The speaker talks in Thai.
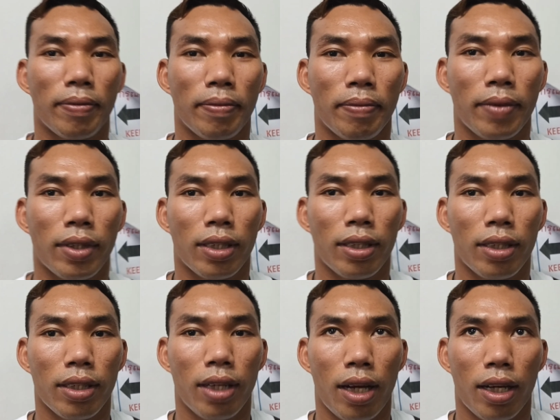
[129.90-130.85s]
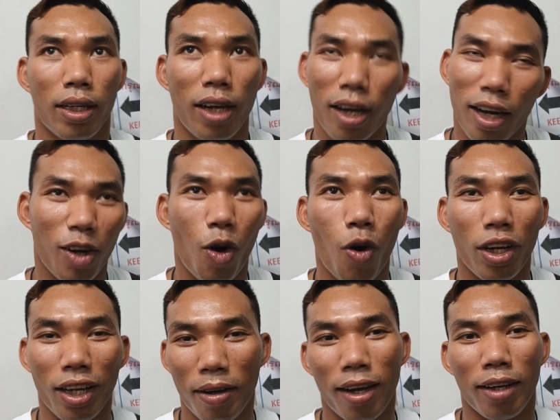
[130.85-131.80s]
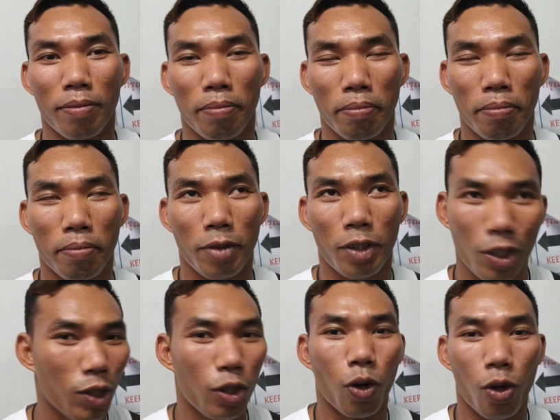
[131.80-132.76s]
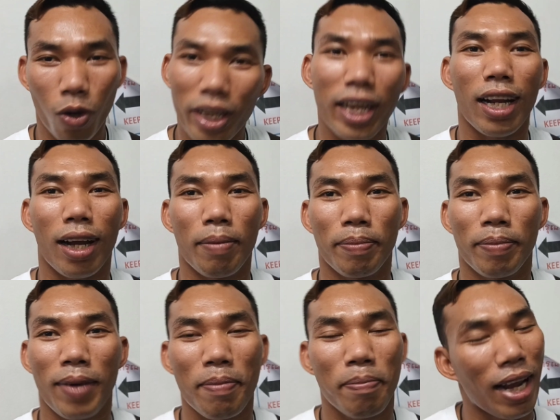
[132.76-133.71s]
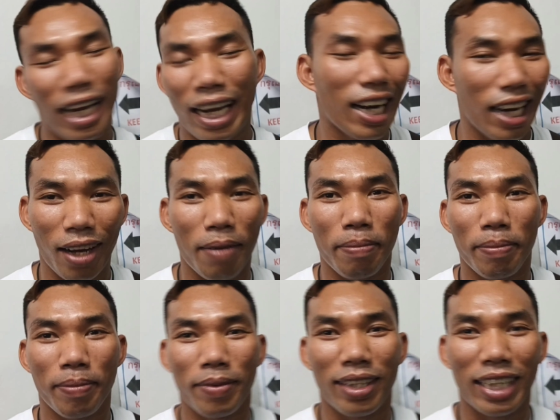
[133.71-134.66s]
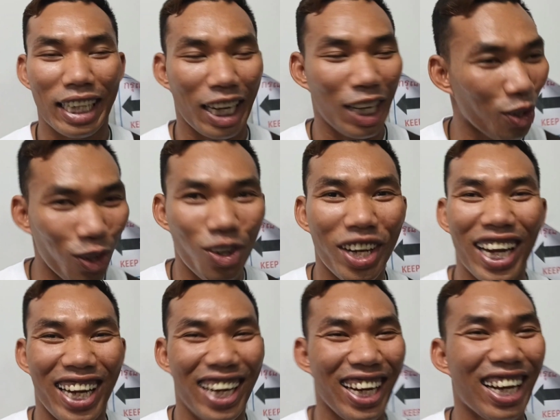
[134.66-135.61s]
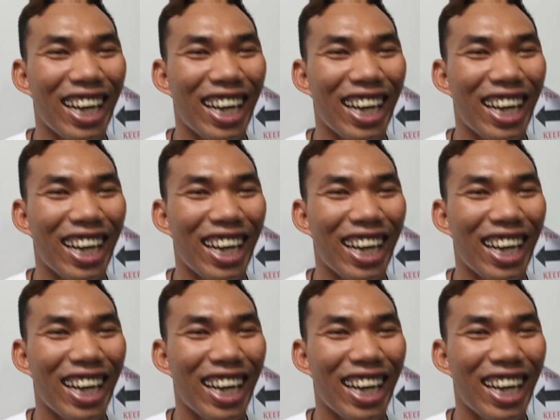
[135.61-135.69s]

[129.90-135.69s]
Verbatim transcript: ยู่รุ่นนี้ไหมก็คงจะอยู่รุ่นนี้นะครับ ไม่ไม่ขึ้นแล้วครับจะอยู่รุ่นนี้